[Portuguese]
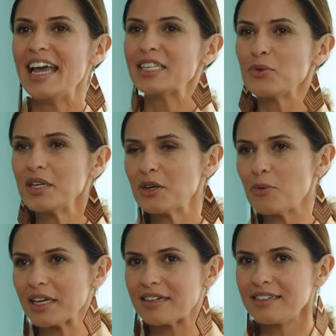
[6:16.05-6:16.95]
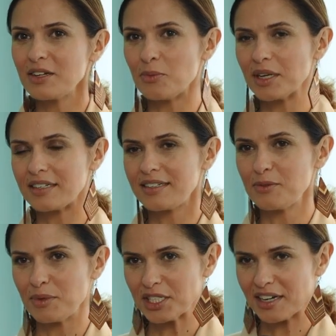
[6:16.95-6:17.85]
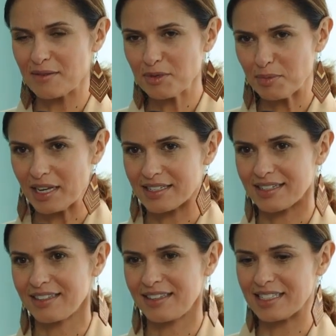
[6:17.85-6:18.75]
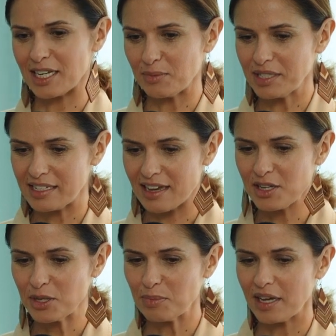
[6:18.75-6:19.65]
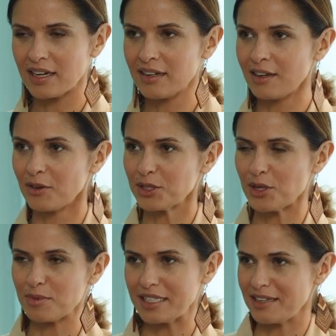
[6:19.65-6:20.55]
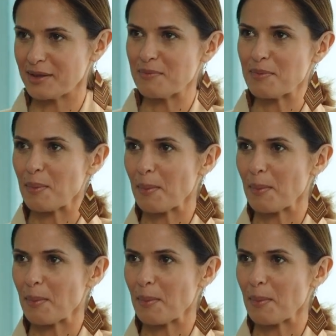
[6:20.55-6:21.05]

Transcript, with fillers: Então, e como é, que, como é que o mestre Ramos passa das artes marciais para a osteopatia?